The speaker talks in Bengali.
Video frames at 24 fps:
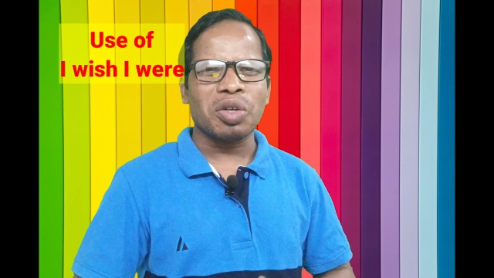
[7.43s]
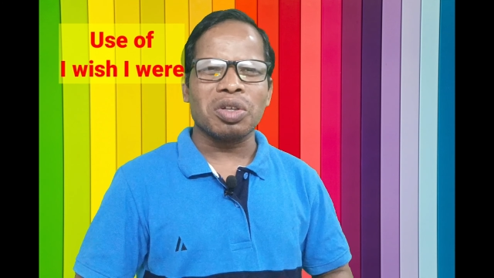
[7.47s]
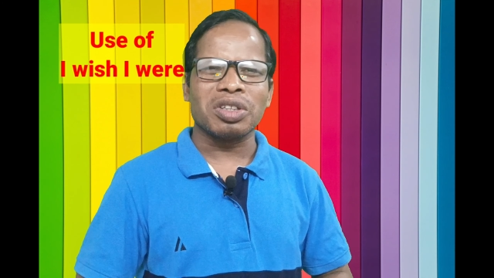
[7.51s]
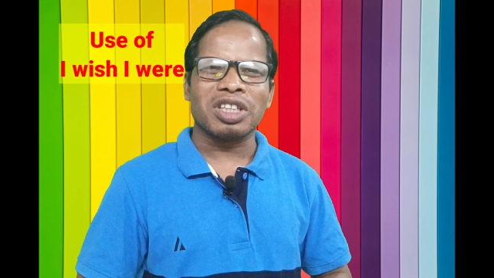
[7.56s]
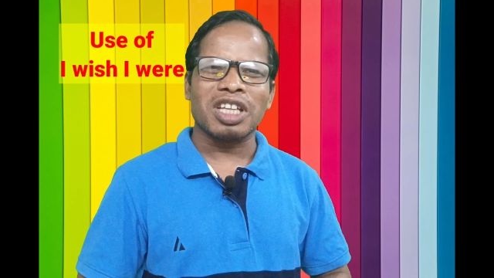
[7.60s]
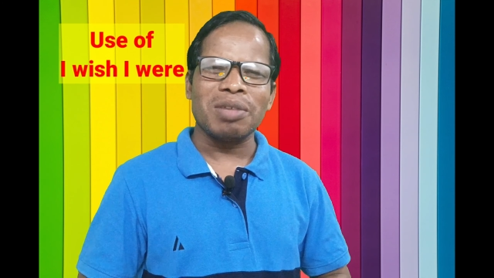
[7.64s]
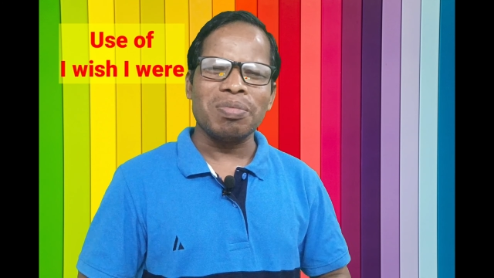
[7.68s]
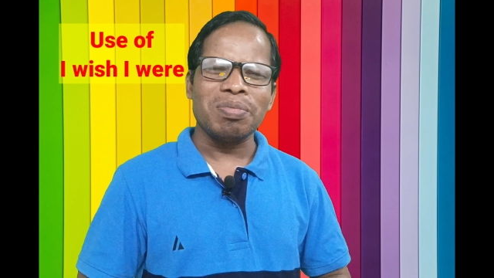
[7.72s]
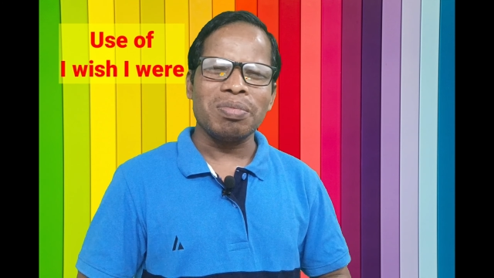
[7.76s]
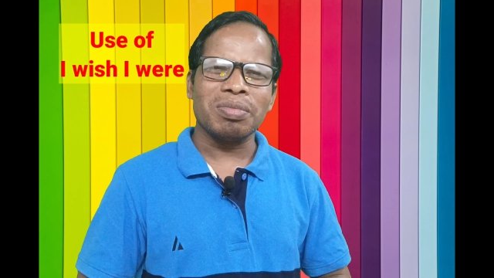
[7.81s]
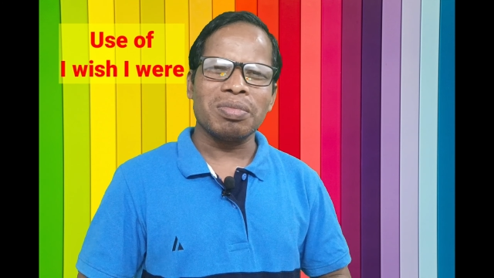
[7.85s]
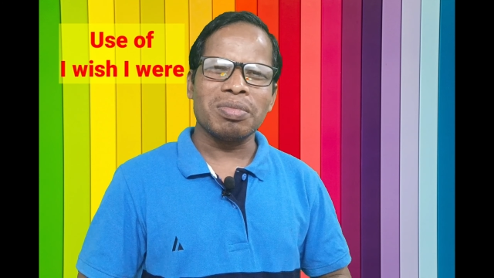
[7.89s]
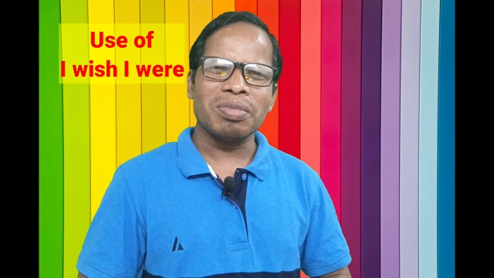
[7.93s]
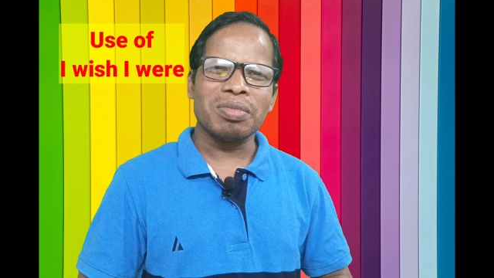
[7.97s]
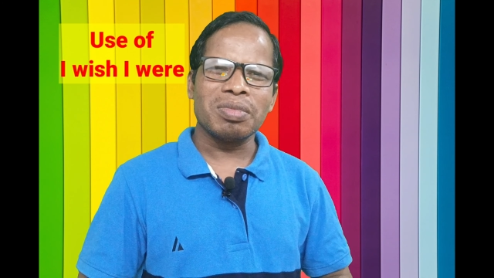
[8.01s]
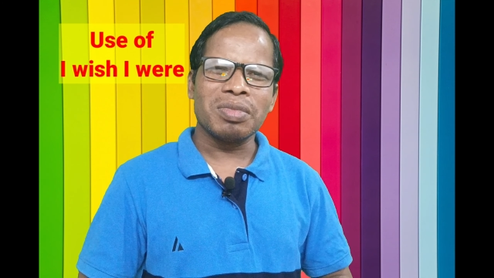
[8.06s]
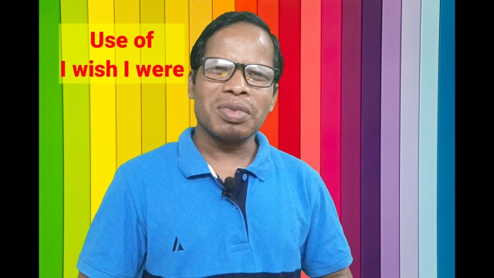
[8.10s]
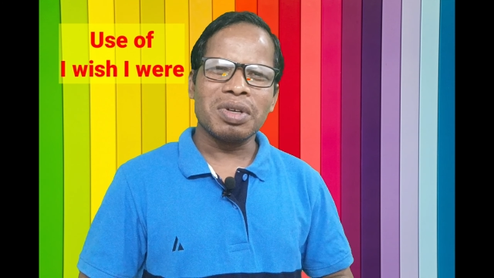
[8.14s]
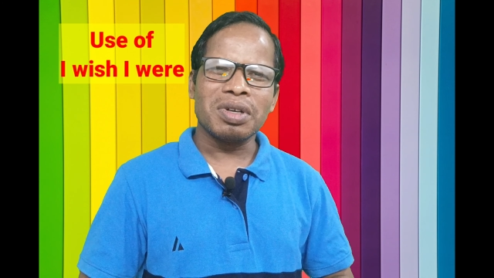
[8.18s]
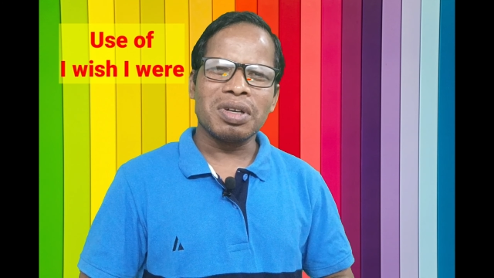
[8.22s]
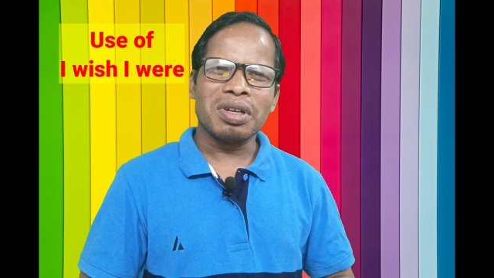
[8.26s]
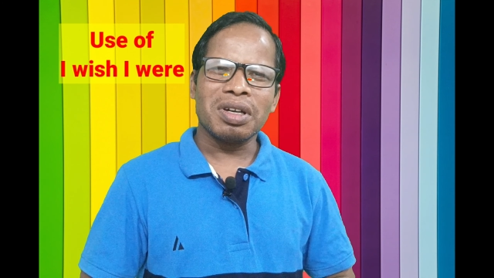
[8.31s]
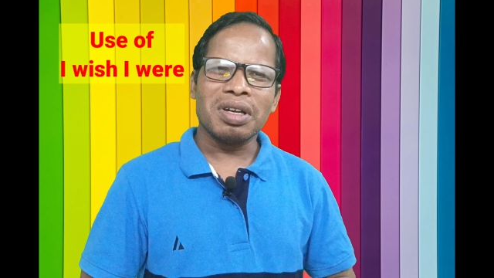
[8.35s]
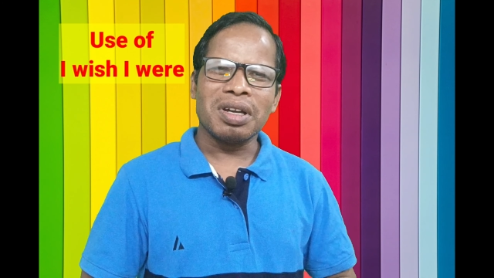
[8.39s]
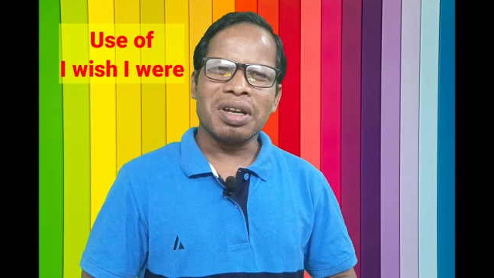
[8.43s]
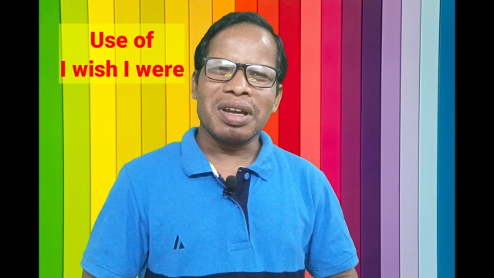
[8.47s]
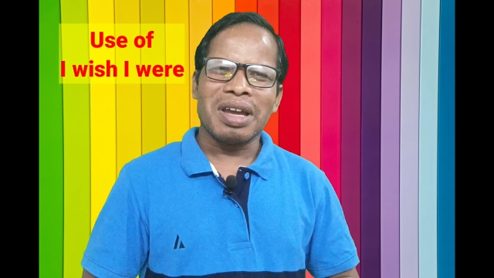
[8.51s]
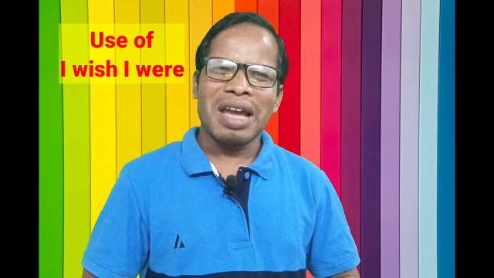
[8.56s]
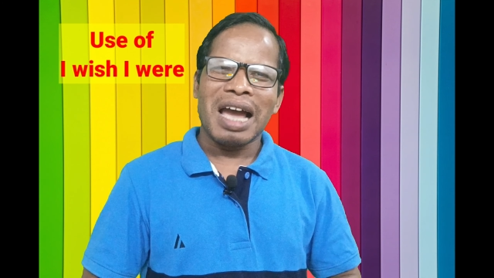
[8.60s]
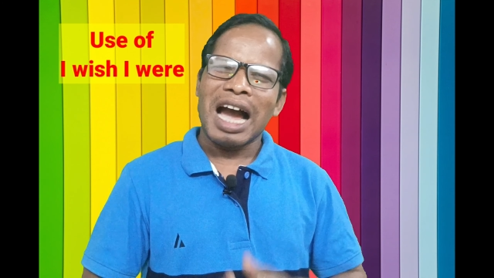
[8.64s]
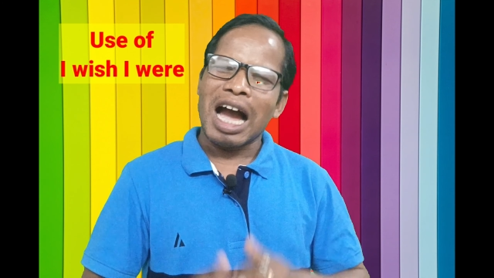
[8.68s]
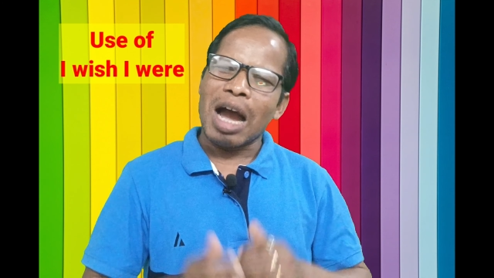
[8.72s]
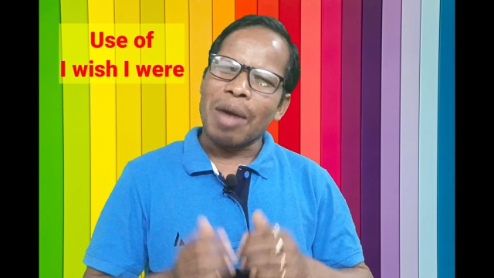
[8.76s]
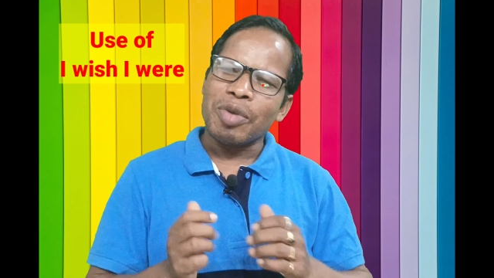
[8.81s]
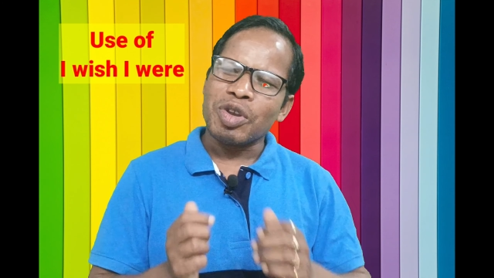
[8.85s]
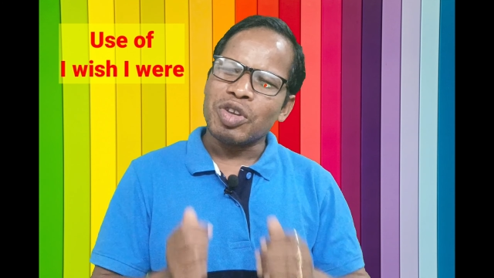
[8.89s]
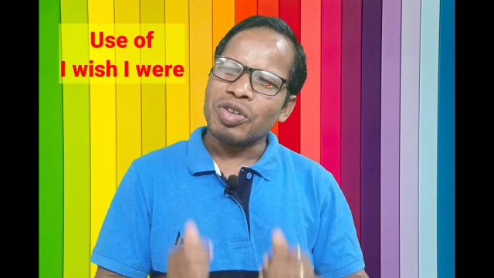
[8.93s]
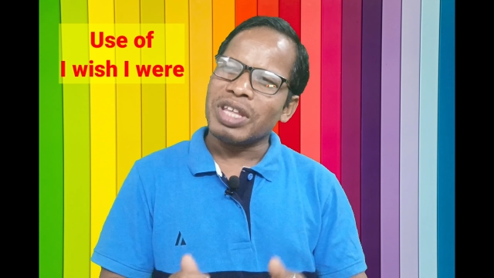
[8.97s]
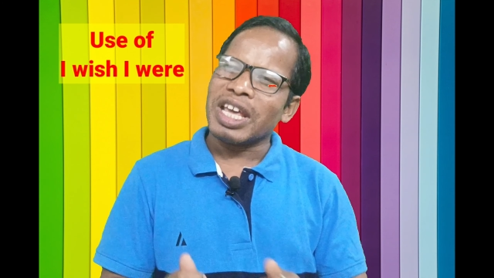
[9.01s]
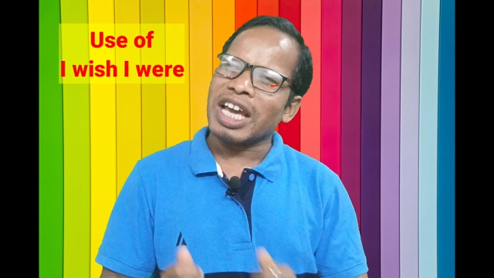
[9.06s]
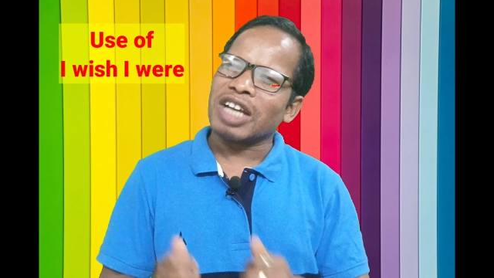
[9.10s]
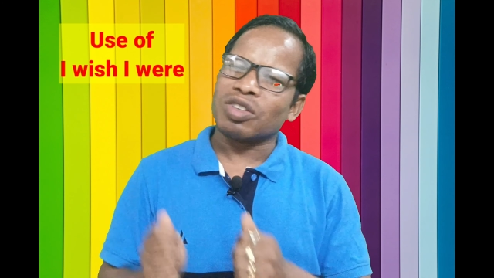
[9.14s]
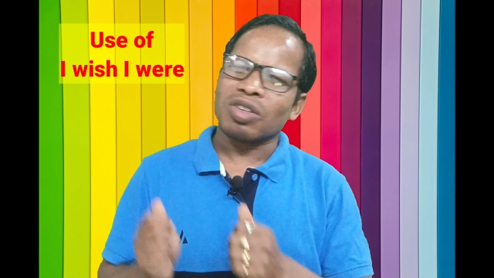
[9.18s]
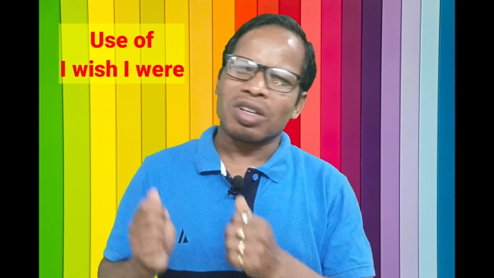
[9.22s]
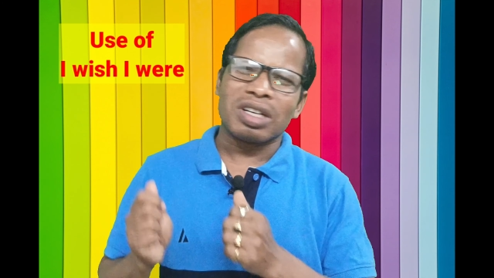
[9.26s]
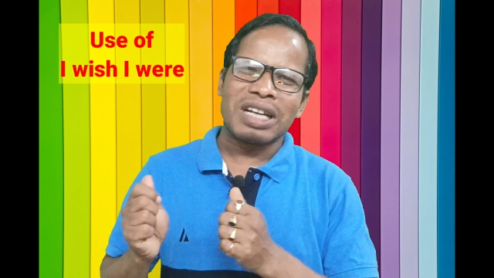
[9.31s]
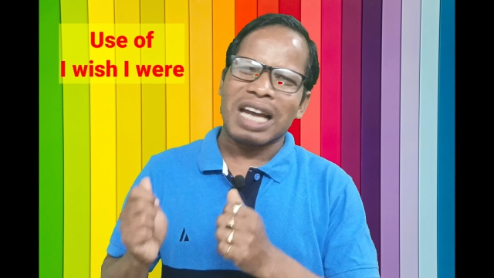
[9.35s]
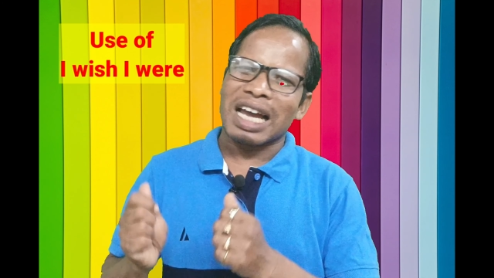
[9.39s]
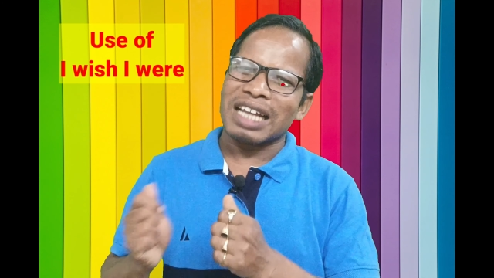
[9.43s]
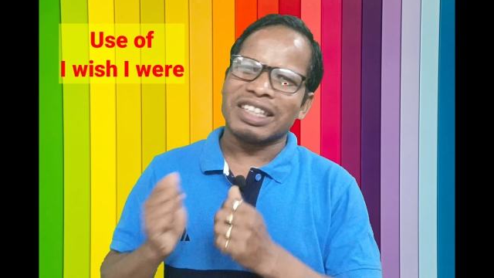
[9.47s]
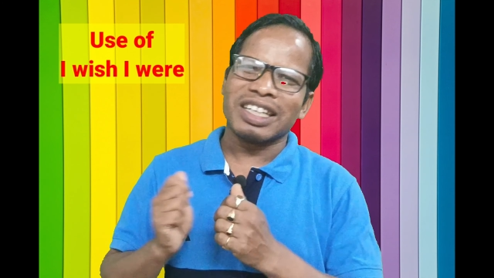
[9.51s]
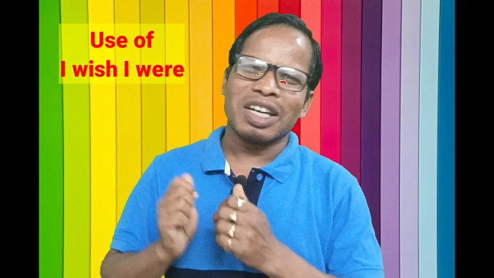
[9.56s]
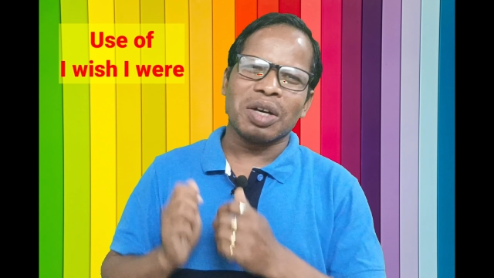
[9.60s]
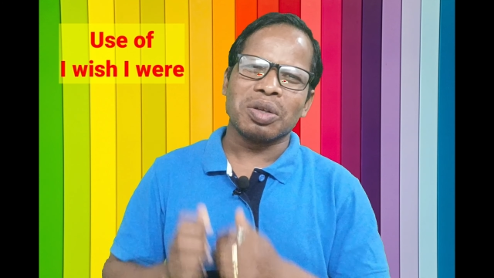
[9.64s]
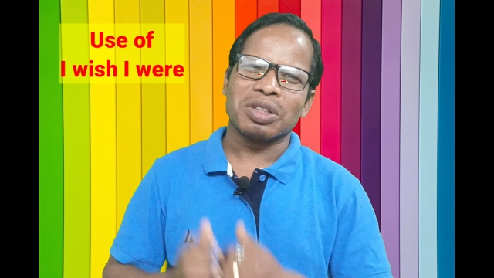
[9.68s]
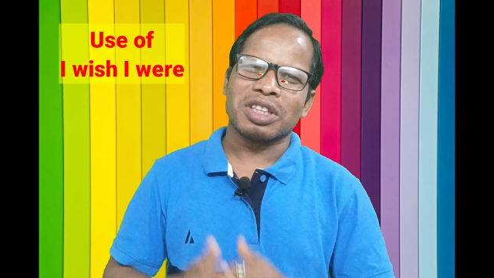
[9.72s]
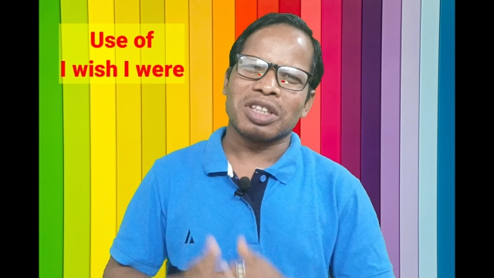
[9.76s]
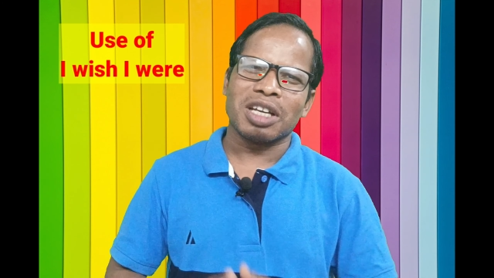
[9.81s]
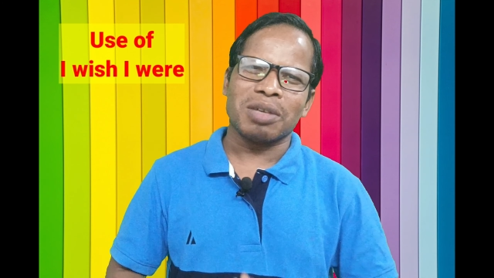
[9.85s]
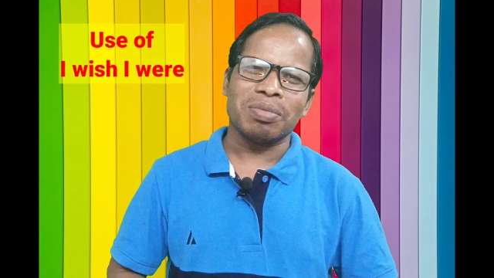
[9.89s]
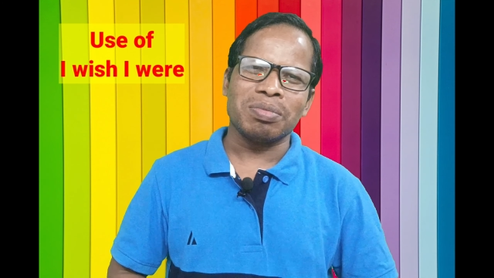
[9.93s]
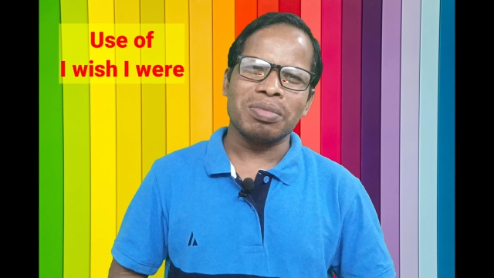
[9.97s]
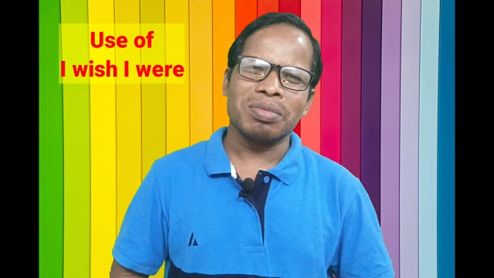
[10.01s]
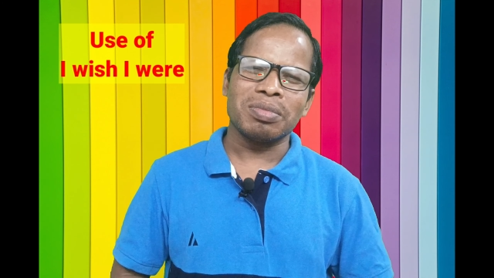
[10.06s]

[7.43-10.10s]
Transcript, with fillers: হতাম আমি যদি একজন রাজা হতাম